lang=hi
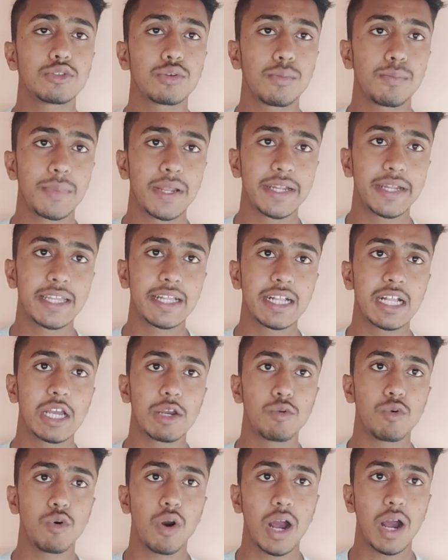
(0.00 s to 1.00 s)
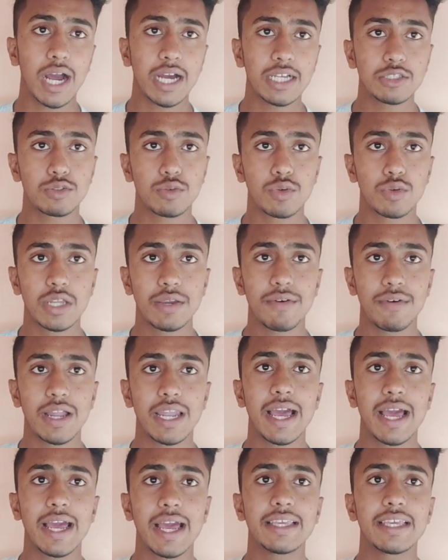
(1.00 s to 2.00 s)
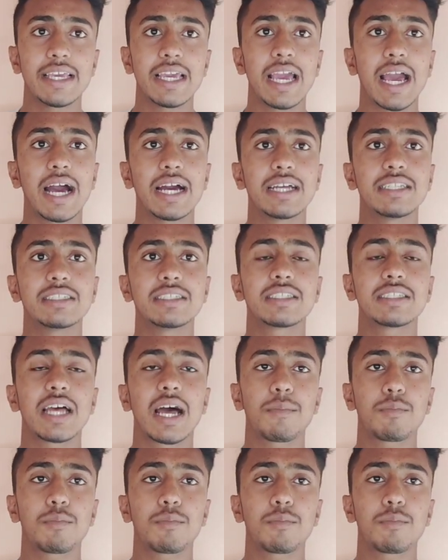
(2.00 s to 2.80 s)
जो मीटिंग है वो आज होने वाला है ये आज